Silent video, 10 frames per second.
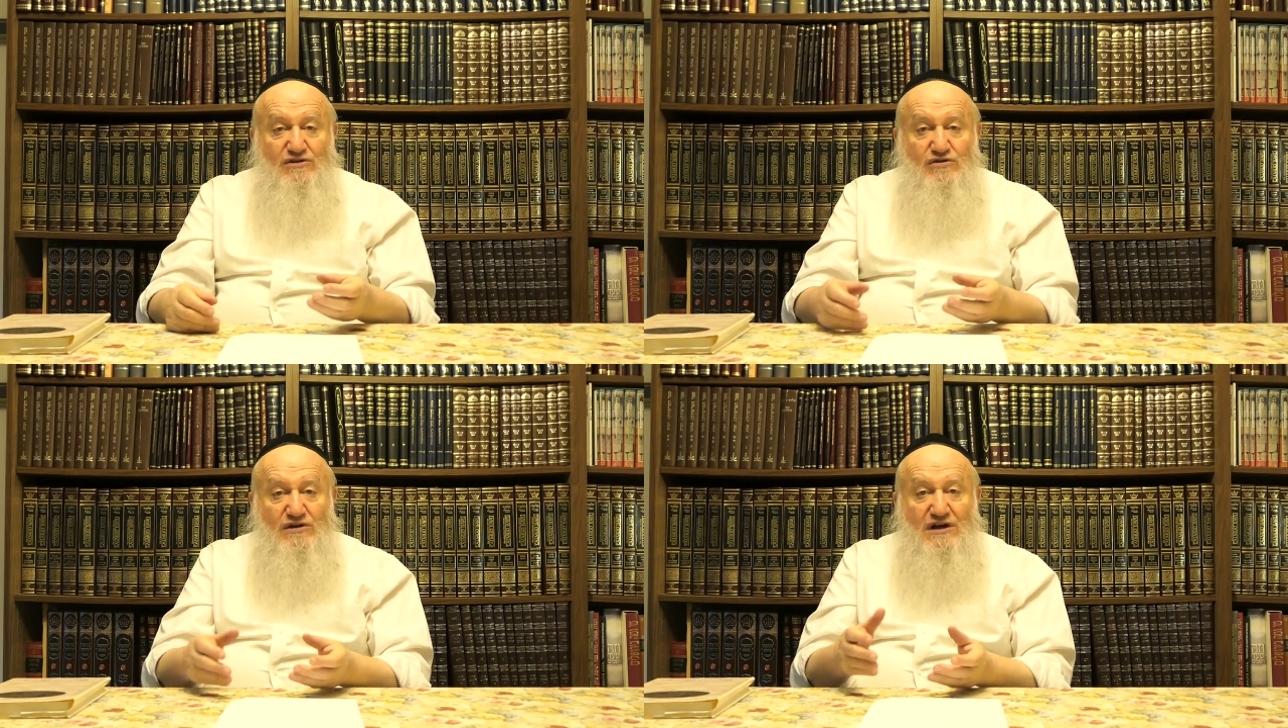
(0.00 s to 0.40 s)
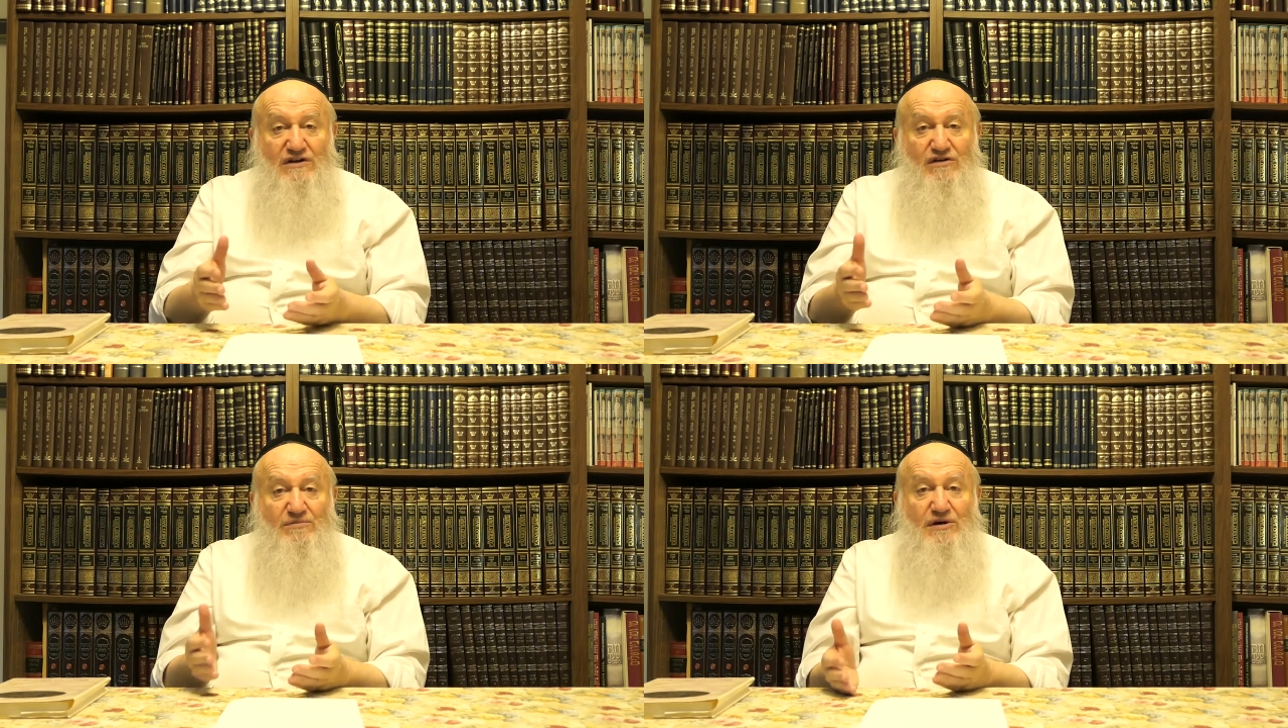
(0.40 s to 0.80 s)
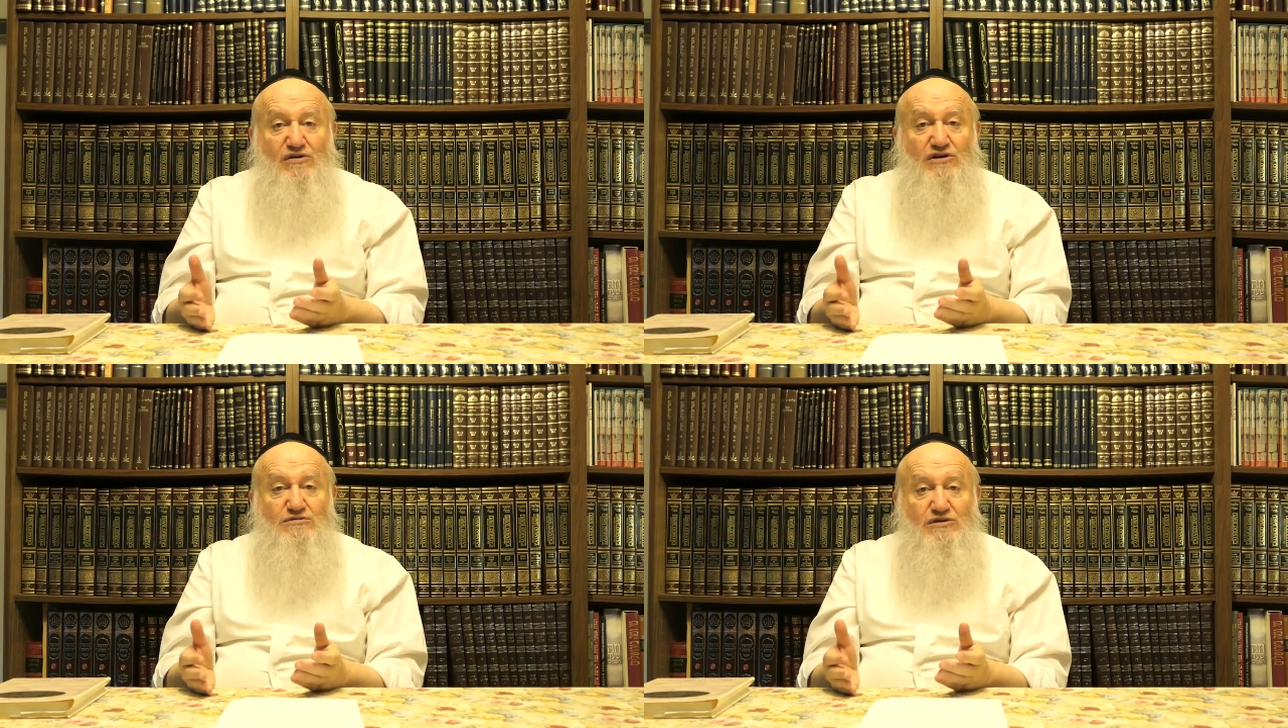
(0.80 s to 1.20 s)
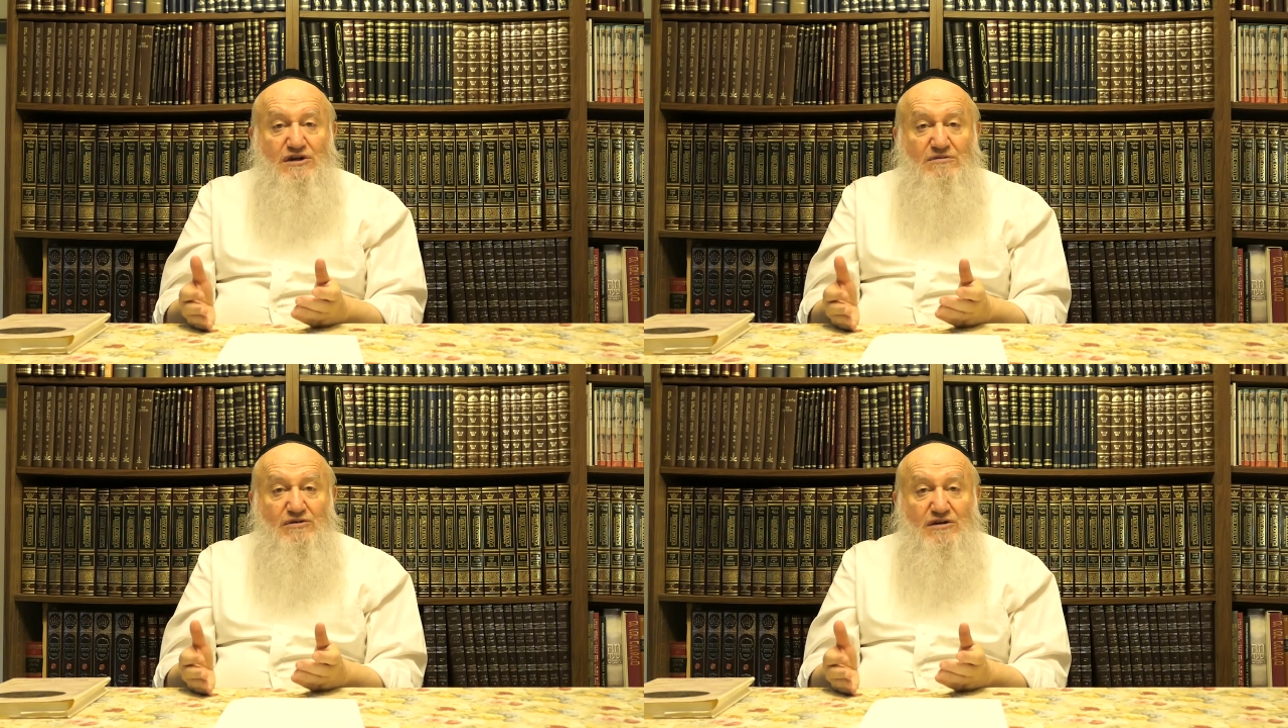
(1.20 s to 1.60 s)
Ну, на кого похож
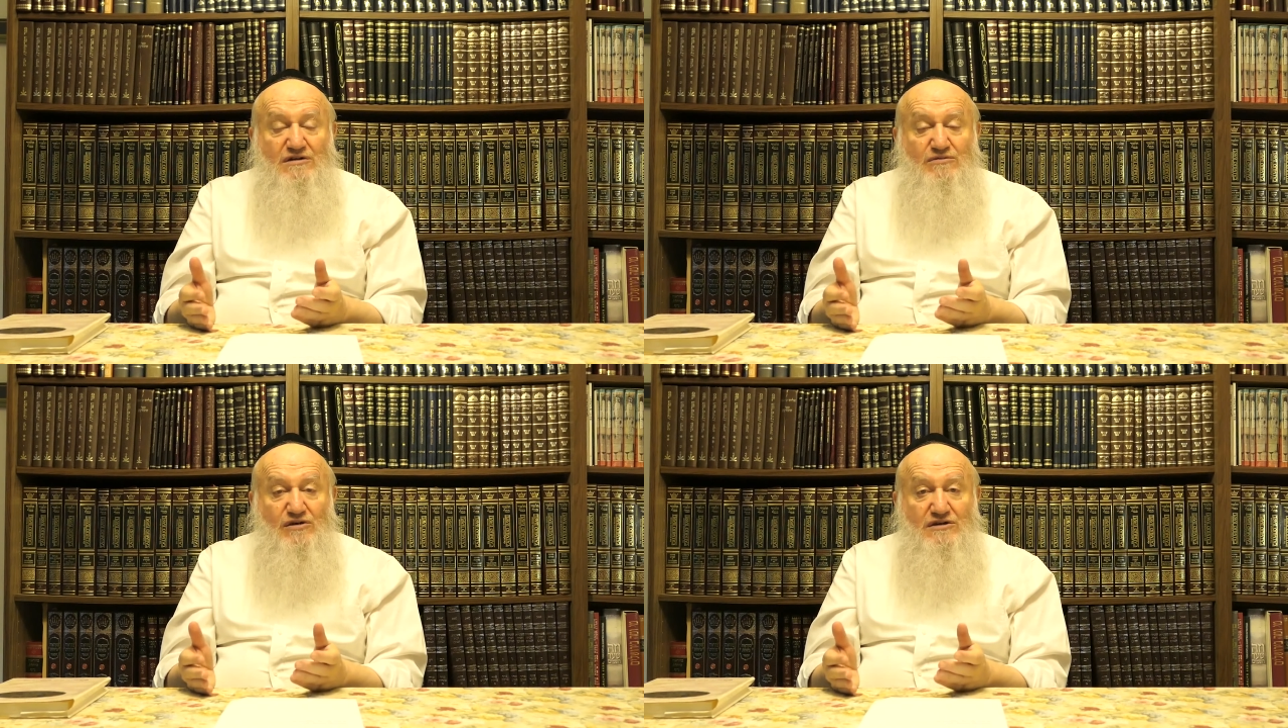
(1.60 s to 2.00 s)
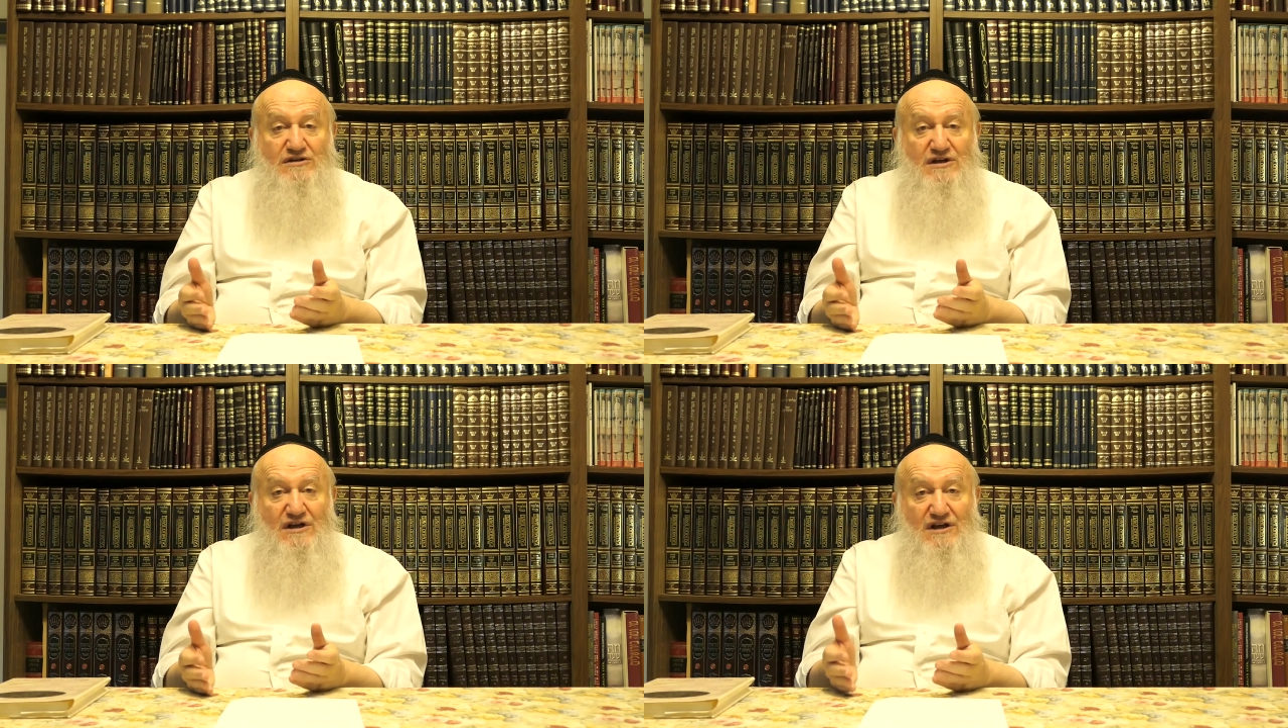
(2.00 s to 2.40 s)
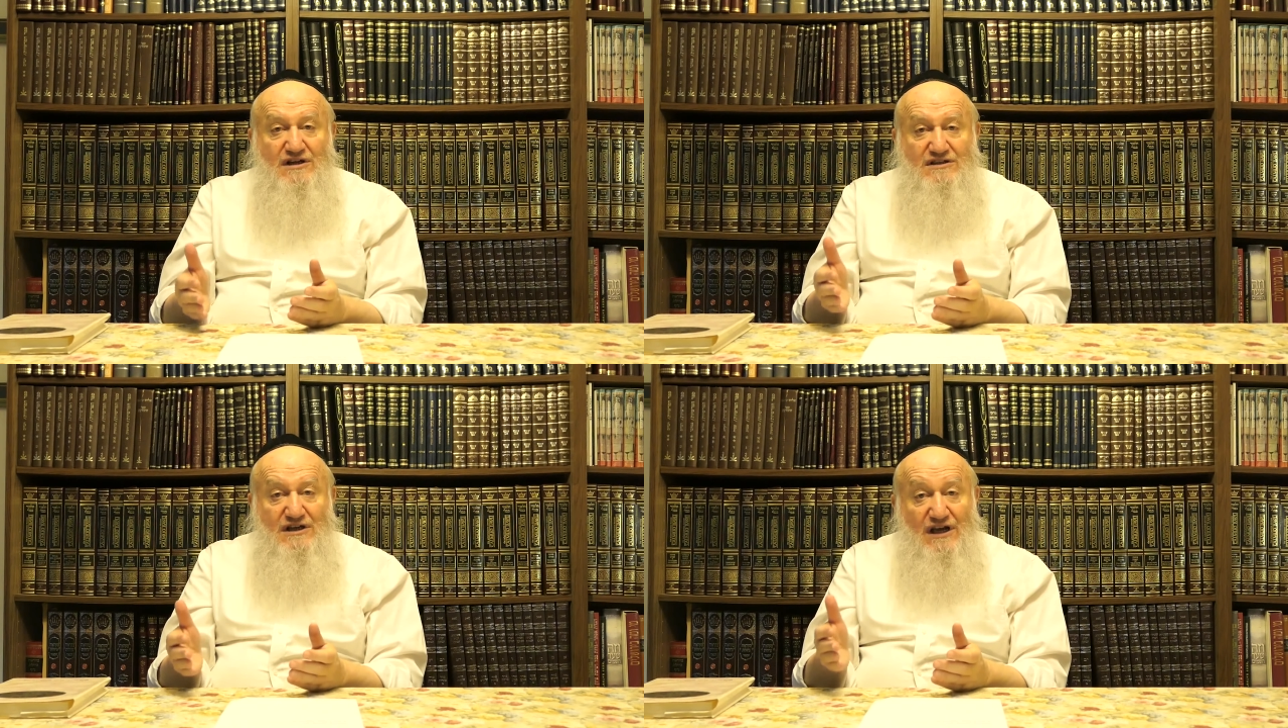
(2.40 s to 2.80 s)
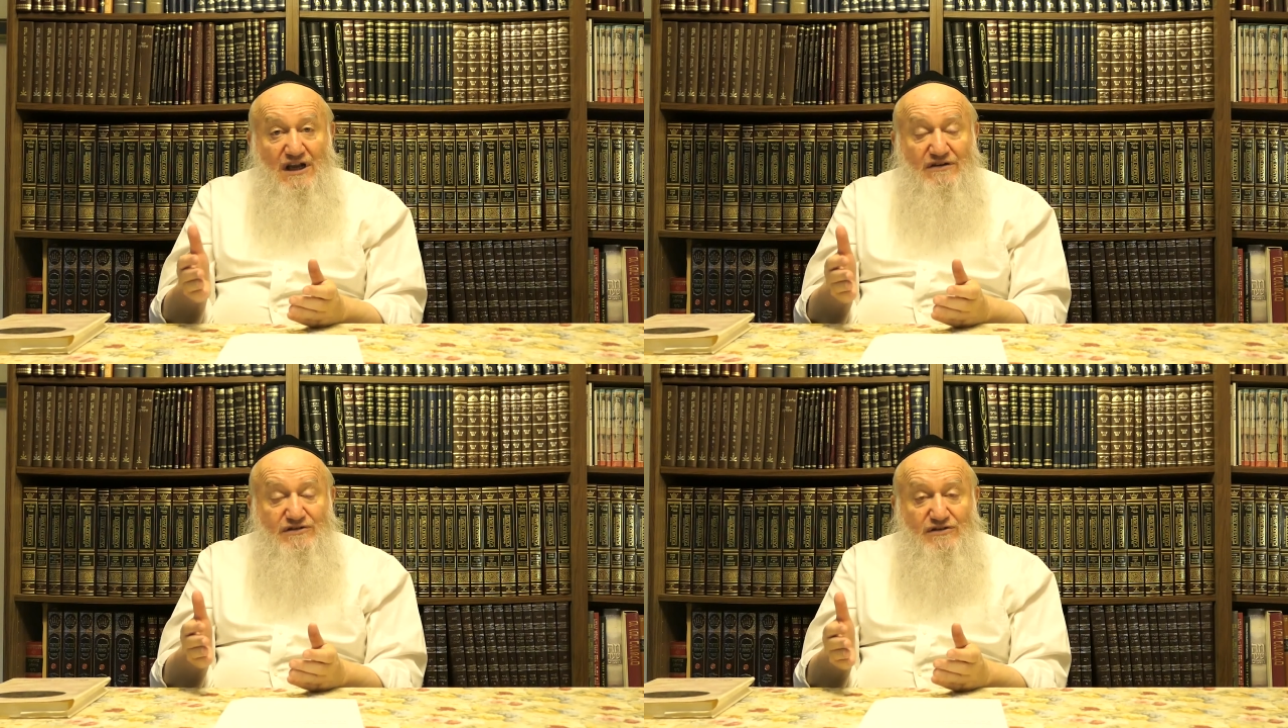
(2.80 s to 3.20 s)
будет ребенок больше?
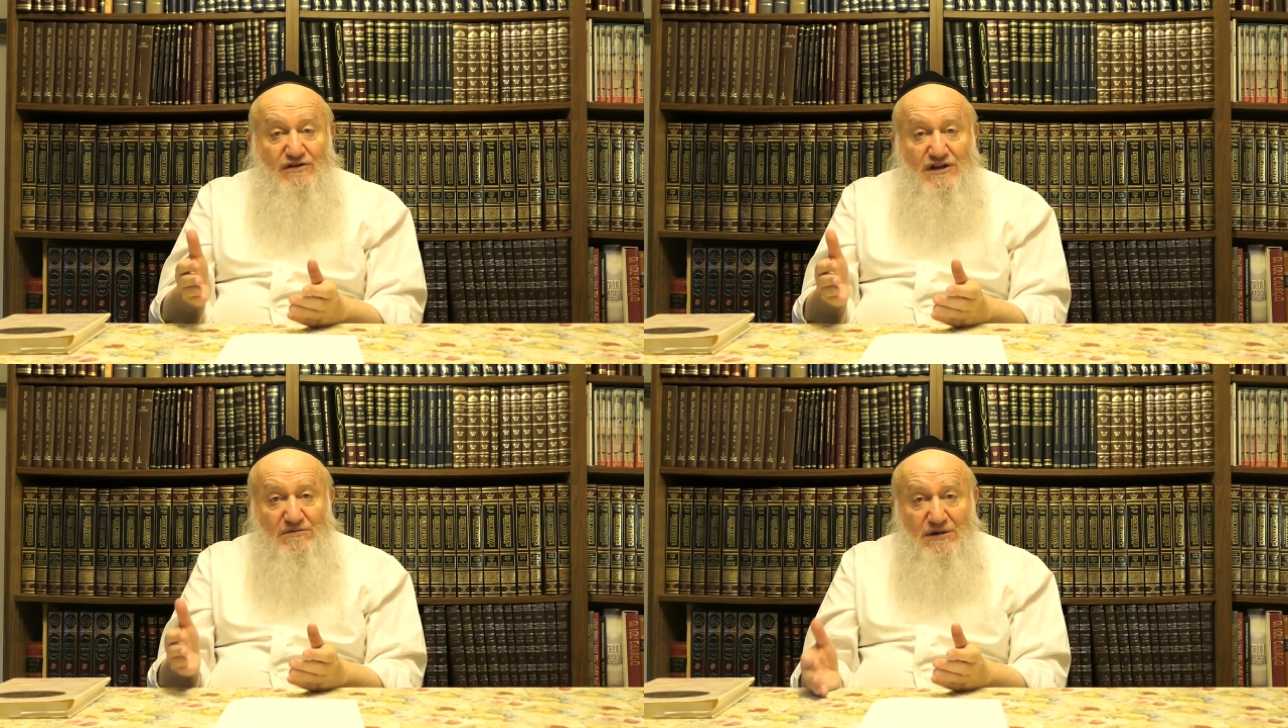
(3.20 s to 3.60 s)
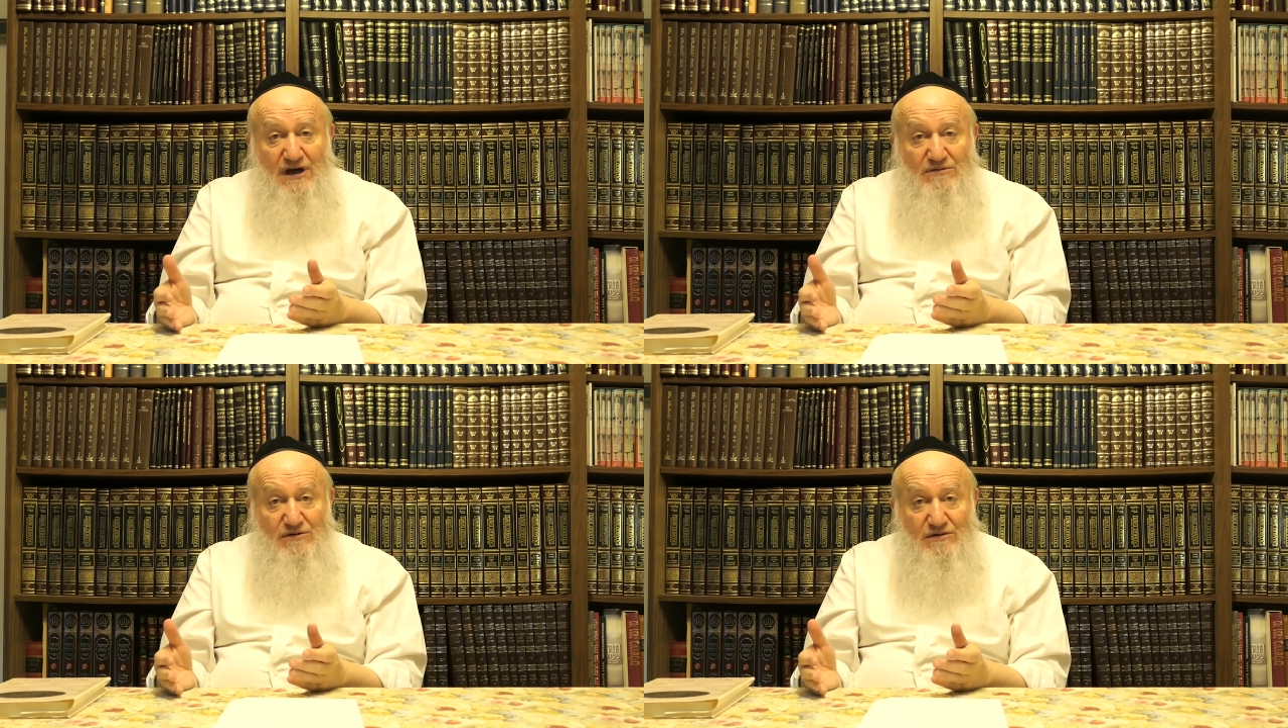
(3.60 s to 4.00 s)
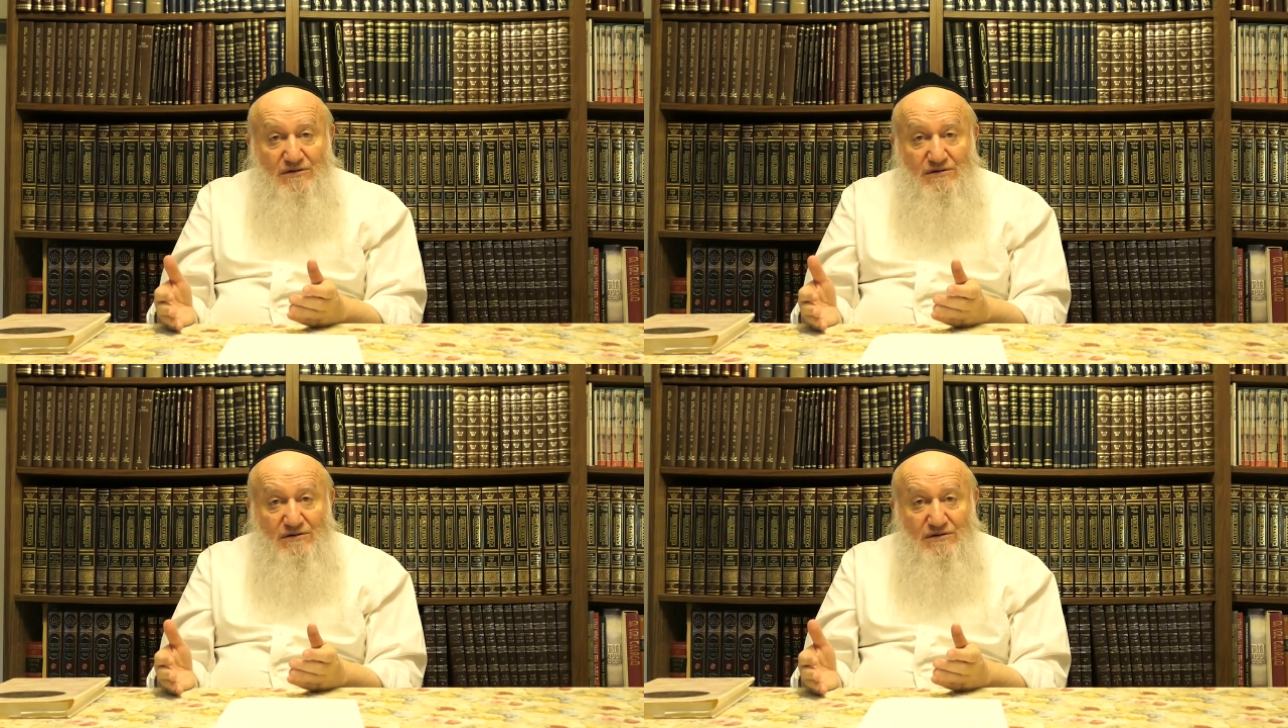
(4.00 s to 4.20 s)
Скорее всего, на маму.